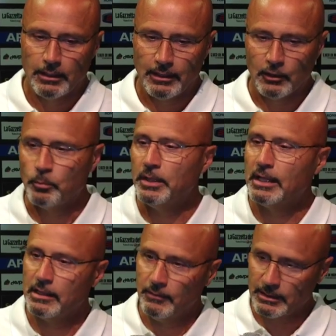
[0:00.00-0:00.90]
la Coppa
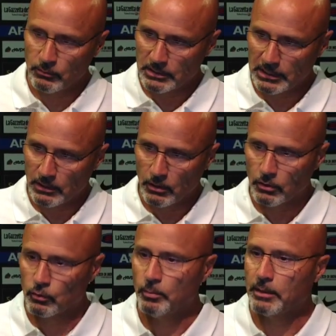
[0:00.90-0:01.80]
Italia diventa un terno
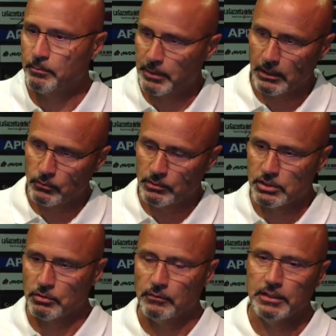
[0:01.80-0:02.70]
all'otto per, per, la
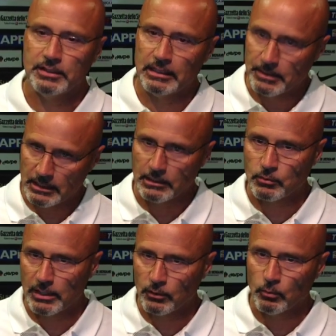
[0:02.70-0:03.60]
condizione fisica, perché le
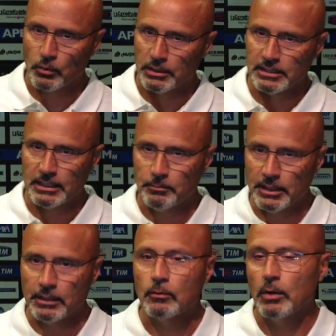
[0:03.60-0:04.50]
squadre comunque di Serie
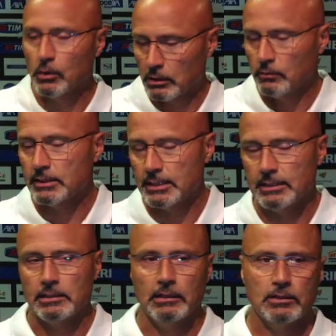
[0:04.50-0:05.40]
B, qualora dovesse
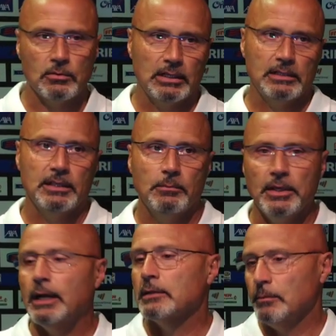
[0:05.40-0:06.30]
essere una squadra di Serie
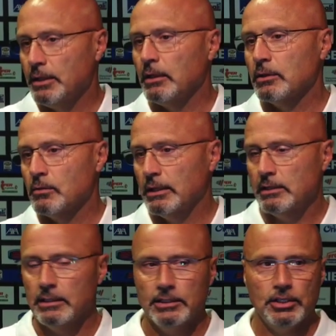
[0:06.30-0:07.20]
B, altrimenti una squadra di
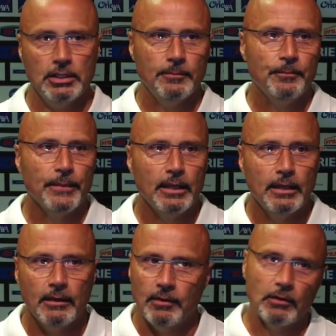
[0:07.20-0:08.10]
Serie C,
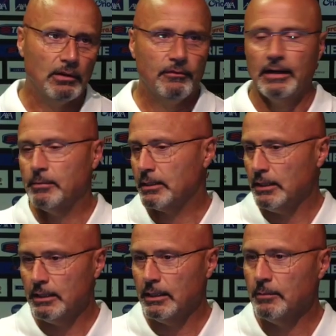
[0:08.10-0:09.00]
vengono a fare
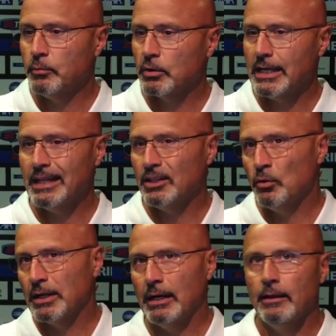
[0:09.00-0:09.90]
partite importanti.
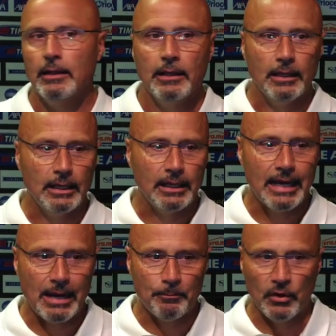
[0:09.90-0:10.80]
Ora il
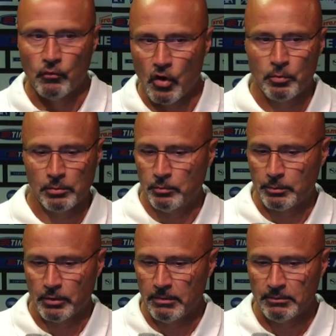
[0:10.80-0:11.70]
gap, vuoi proprio per
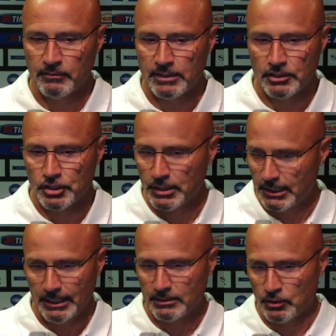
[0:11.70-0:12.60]
problemi fisici,
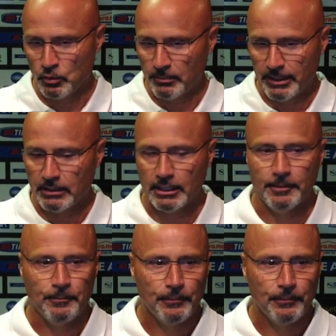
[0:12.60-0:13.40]
sicuramente